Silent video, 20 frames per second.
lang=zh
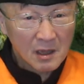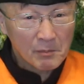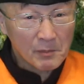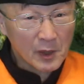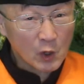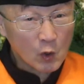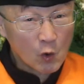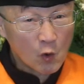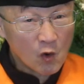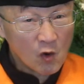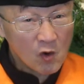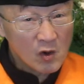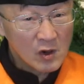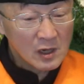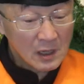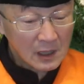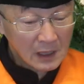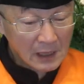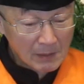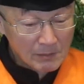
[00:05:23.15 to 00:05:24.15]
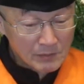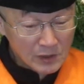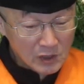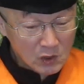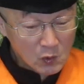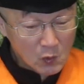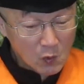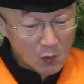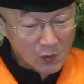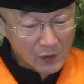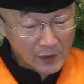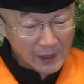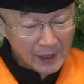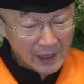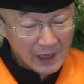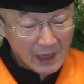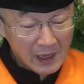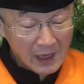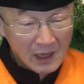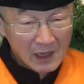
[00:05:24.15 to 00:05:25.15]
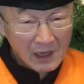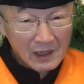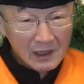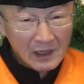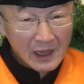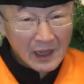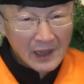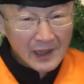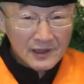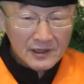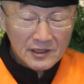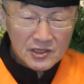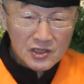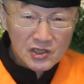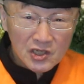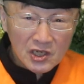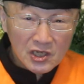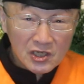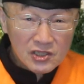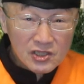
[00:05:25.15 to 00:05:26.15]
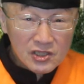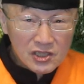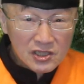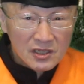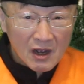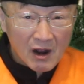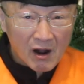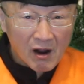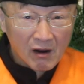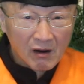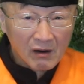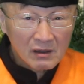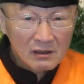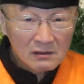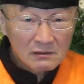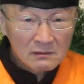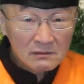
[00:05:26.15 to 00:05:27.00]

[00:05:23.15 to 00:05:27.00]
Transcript: 美国，看英国呢？哎，行迹哈，